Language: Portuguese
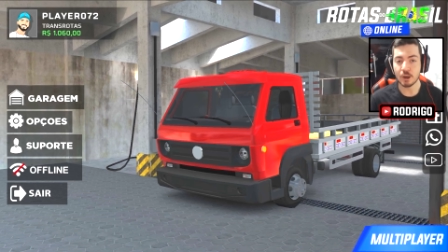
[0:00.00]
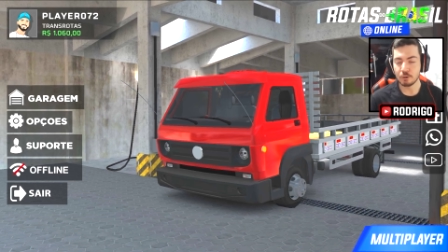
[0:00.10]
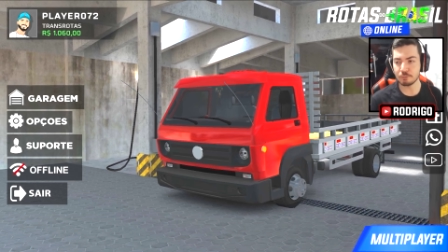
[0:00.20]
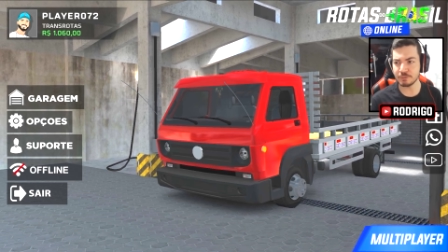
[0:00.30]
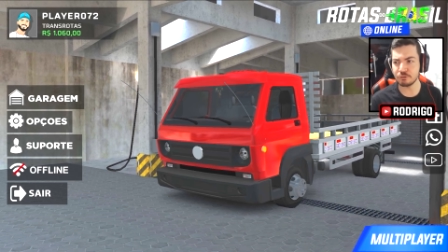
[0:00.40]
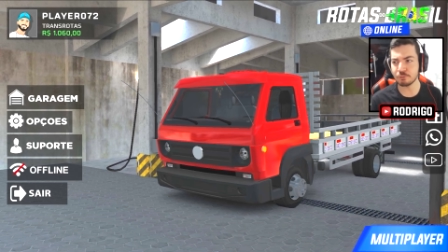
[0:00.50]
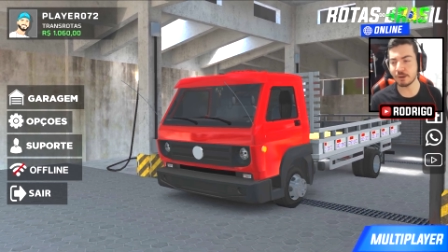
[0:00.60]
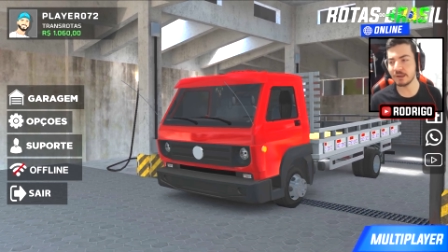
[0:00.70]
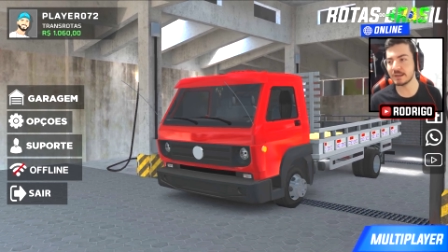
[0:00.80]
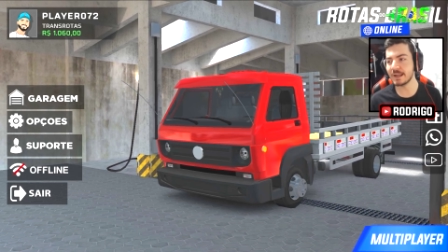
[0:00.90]
No vídeo de
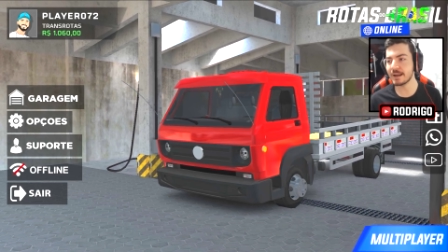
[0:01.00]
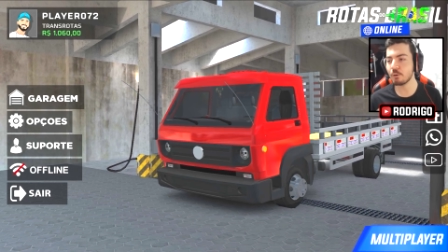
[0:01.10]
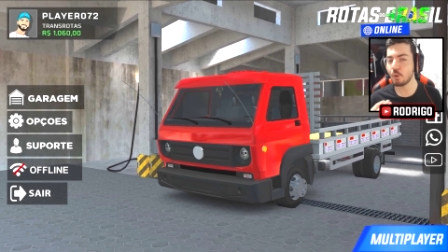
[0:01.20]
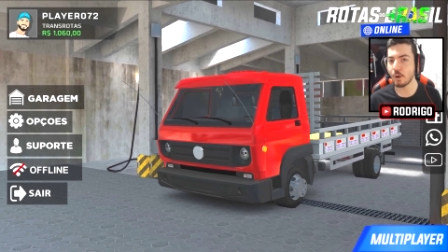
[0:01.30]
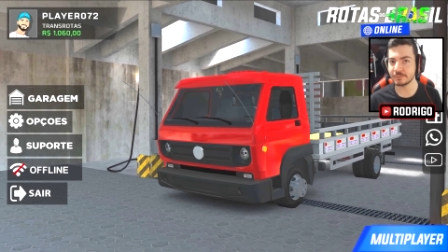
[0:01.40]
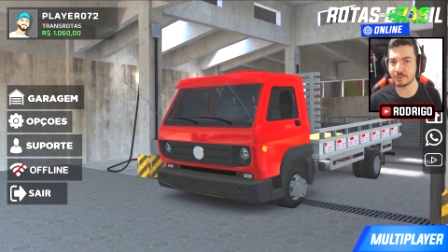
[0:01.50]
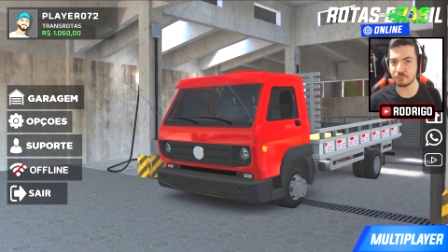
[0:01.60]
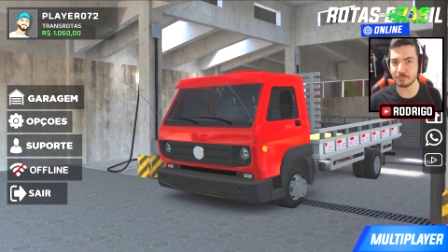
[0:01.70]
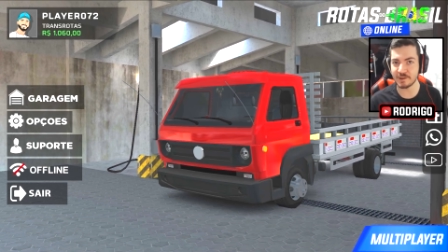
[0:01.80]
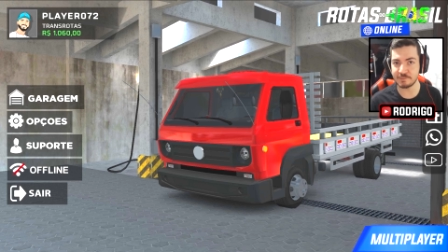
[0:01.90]
hoje, galera, o Rotas
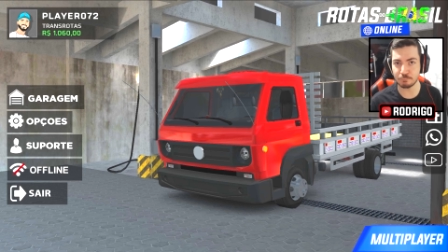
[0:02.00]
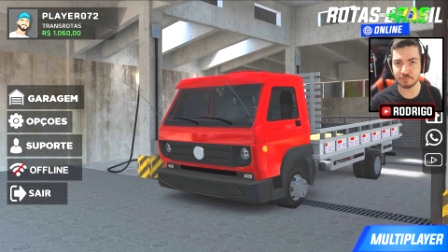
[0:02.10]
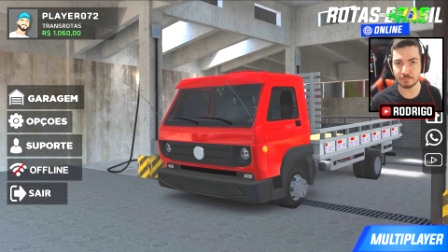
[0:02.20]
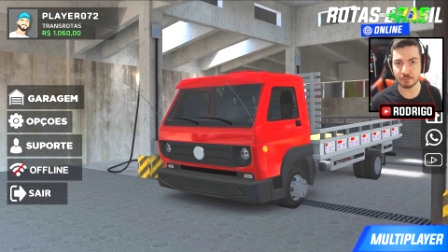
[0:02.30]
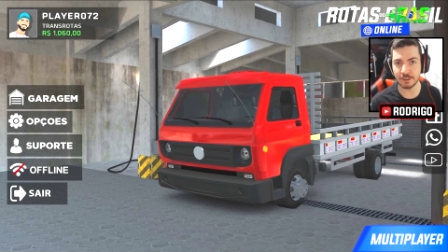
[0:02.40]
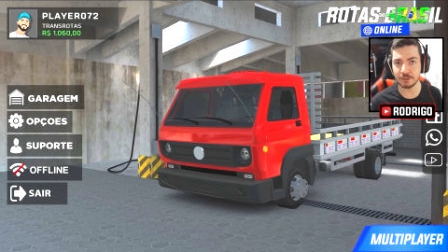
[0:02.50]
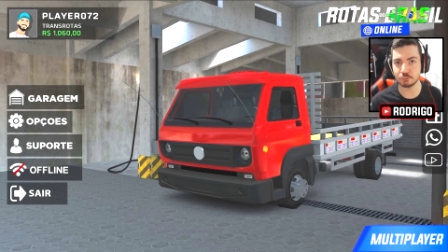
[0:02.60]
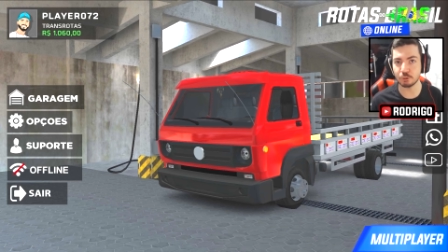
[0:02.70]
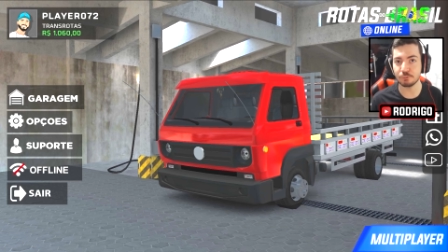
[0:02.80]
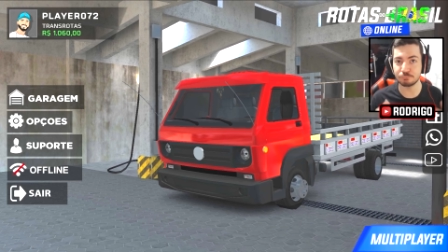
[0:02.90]
do Brasil
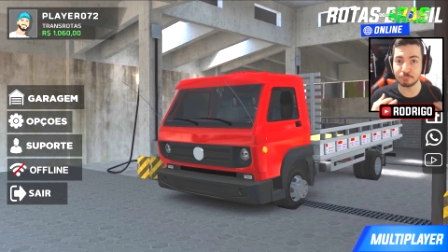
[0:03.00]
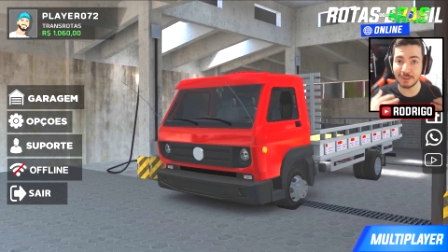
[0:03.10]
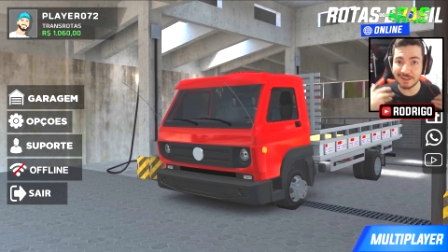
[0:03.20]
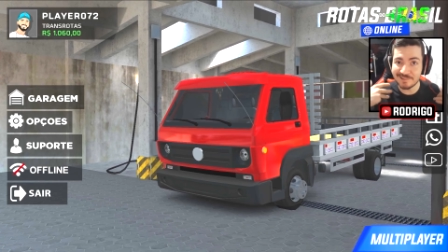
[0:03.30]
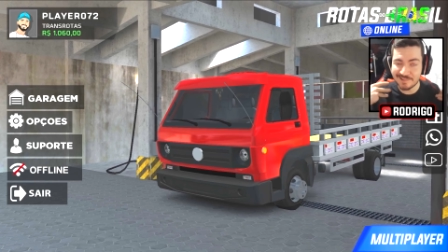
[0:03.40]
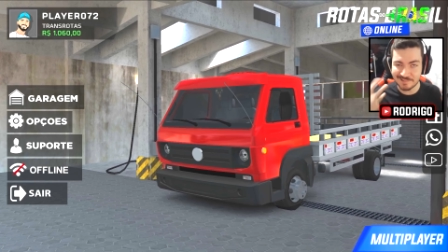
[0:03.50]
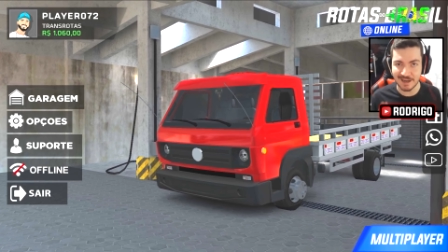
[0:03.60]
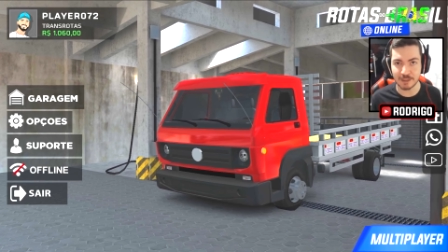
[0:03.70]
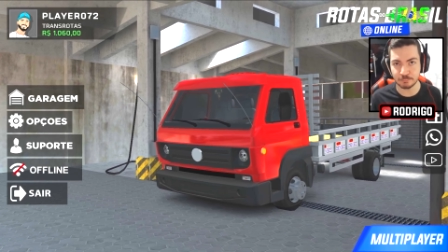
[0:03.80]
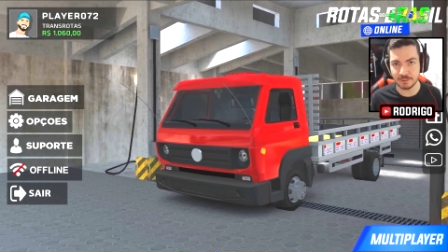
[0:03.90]
Simulator foi
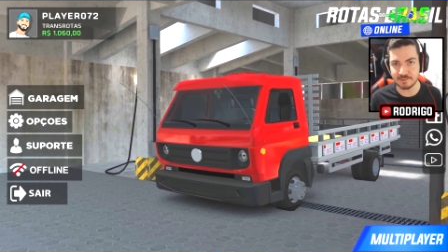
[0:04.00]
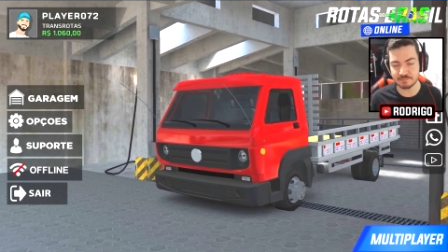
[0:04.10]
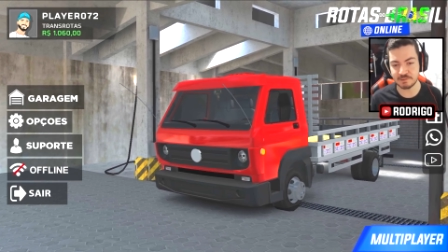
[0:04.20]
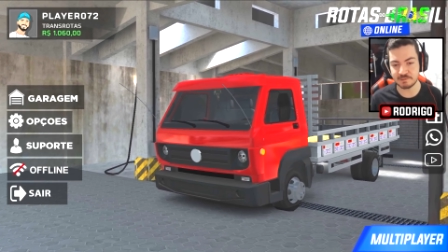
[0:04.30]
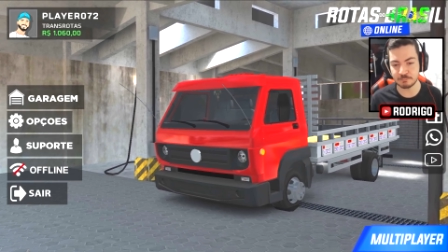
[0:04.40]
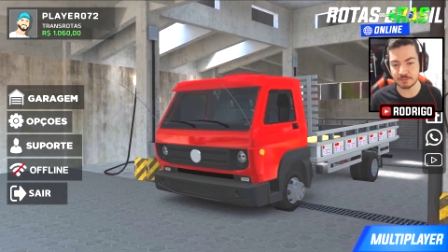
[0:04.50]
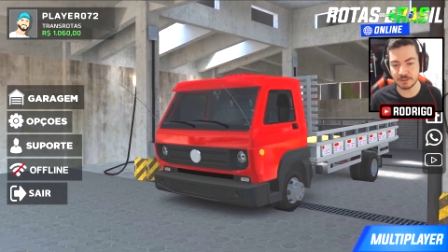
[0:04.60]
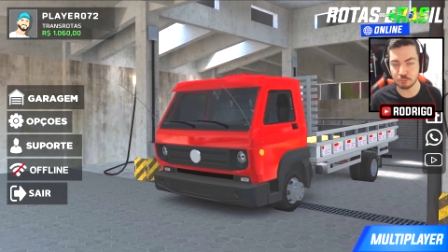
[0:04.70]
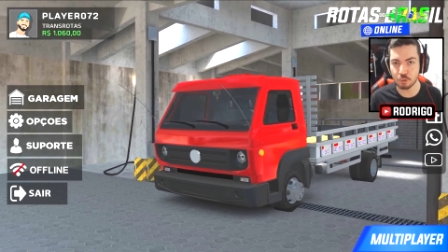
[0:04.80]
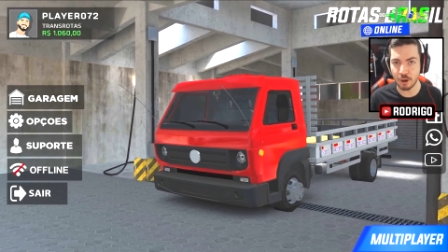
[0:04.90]
lançado né essa versão
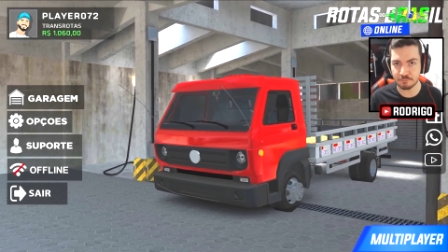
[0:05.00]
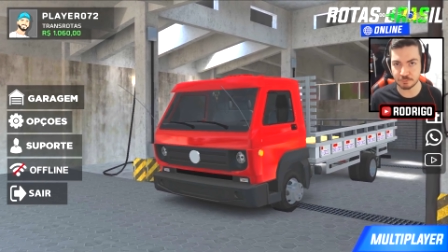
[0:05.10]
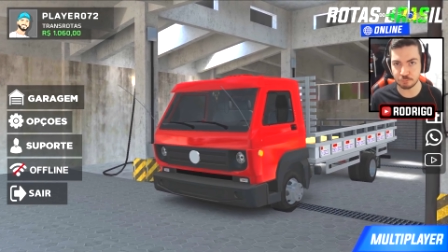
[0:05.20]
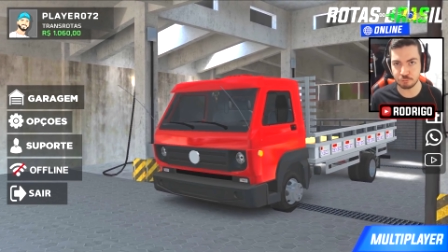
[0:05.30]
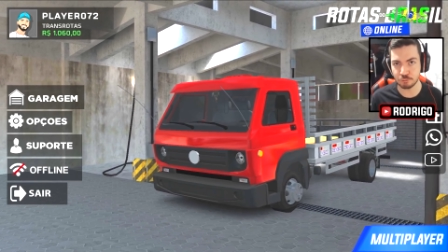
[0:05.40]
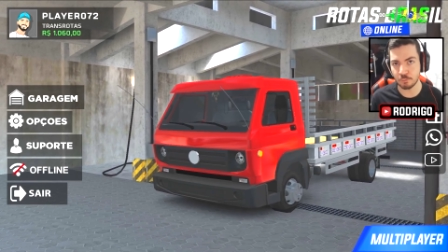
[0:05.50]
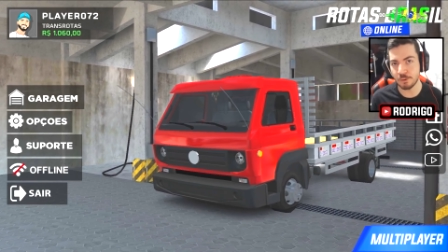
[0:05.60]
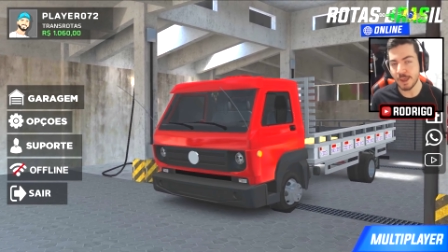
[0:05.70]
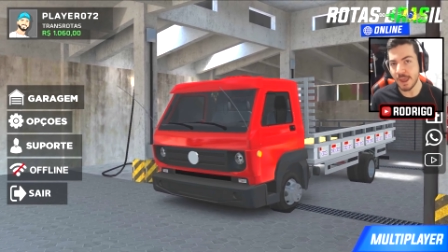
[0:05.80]
aqui nova do jogo.